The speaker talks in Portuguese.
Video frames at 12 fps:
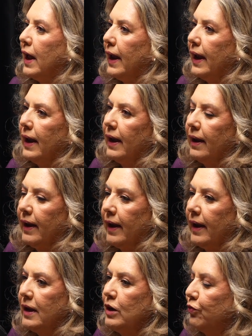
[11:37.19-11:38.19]

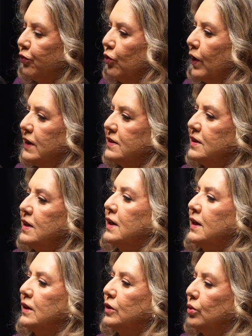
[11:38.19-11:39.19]
é,
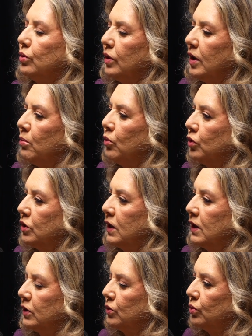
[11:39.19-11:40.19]
influenciando e
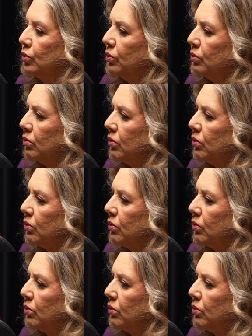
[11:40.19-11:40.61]
mudando